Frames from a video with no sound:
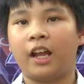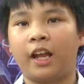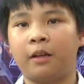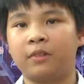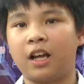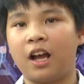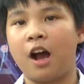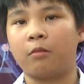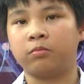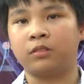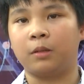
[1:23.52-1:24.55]
Em đã
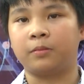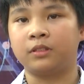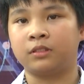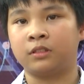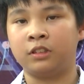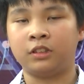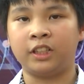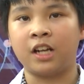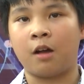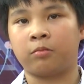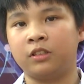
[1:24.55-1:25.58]
học
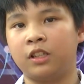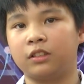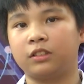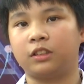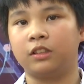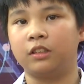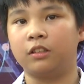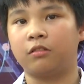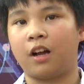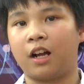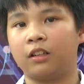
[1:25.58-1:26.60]
tin học được từ
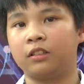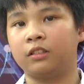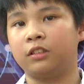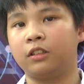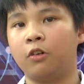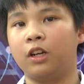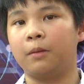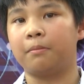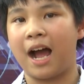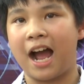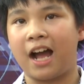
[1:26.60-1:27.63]
hồi
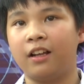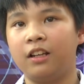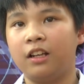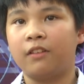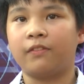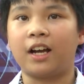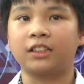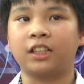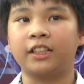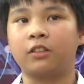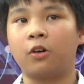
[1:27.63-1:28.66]
lớp 3 và
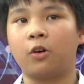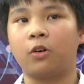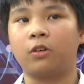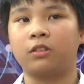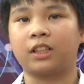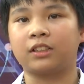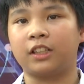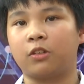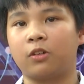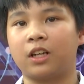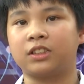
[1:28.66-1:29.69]
các thầy
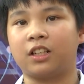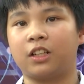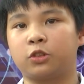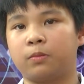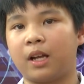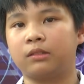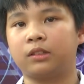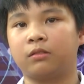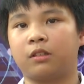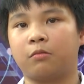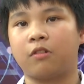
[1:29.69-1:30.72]
cô đã rất là giúp em
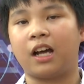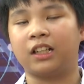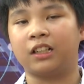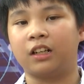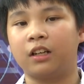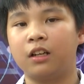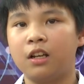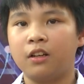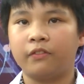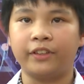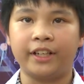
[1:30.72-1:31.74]
trong công đoạn
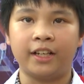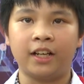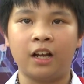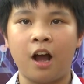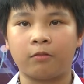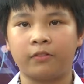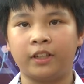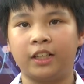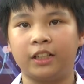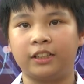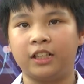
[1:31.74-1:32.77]
về học
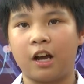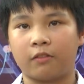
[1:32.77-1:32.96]
về tin